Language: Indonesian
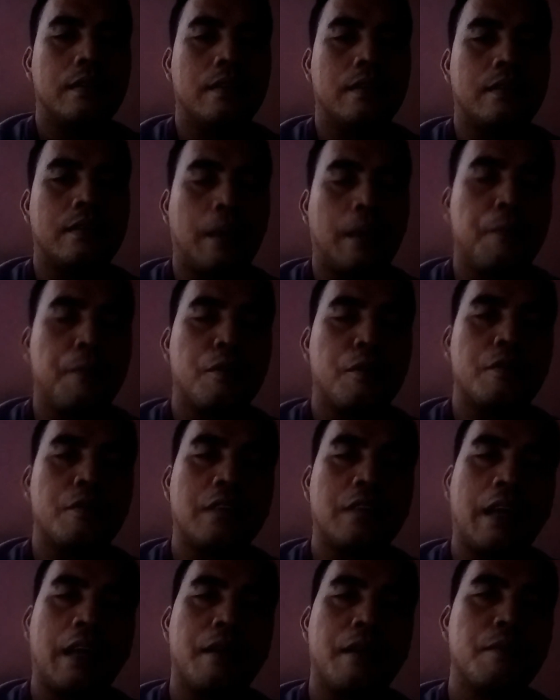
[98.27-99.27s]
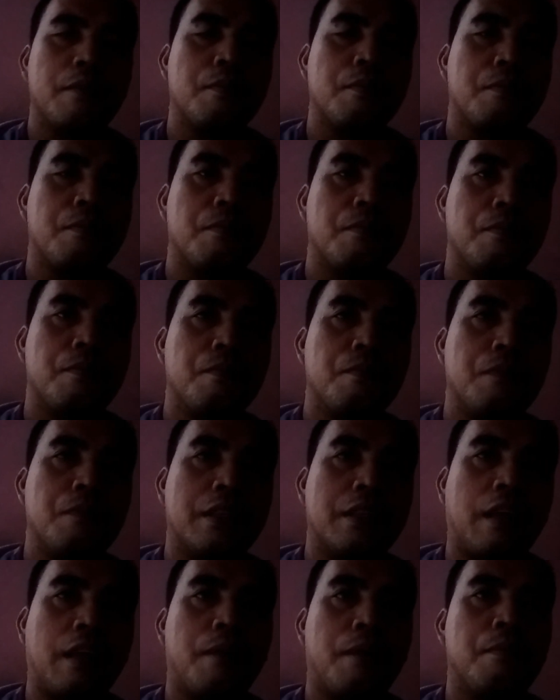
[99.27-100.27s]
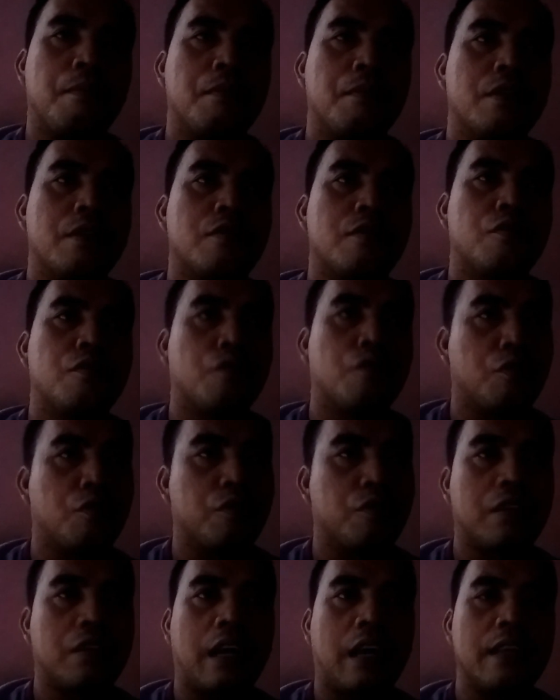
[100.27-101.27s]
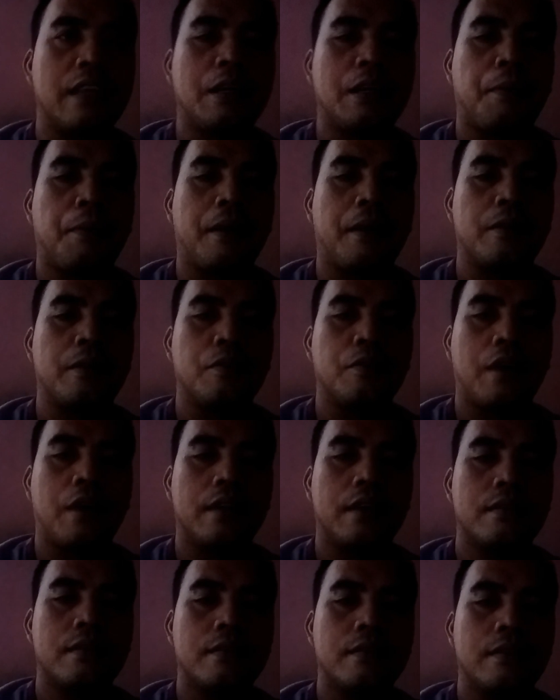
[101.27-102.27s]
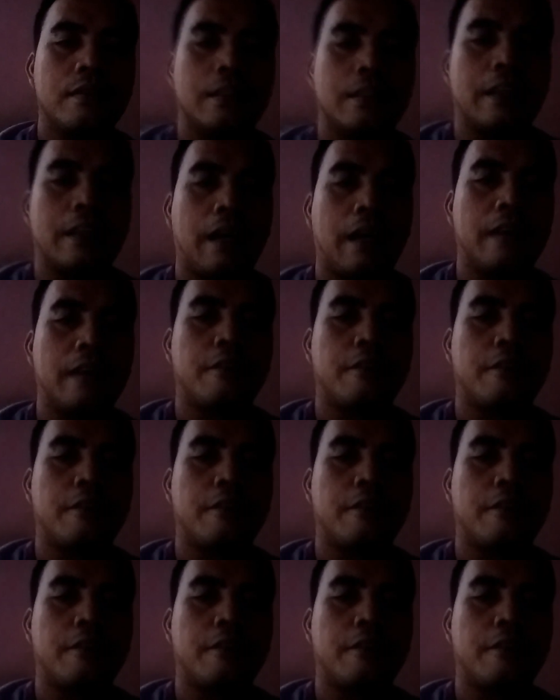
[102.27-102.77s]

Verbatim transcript: saya ber, saya minta bersyukur sekali kepada Tuhan jika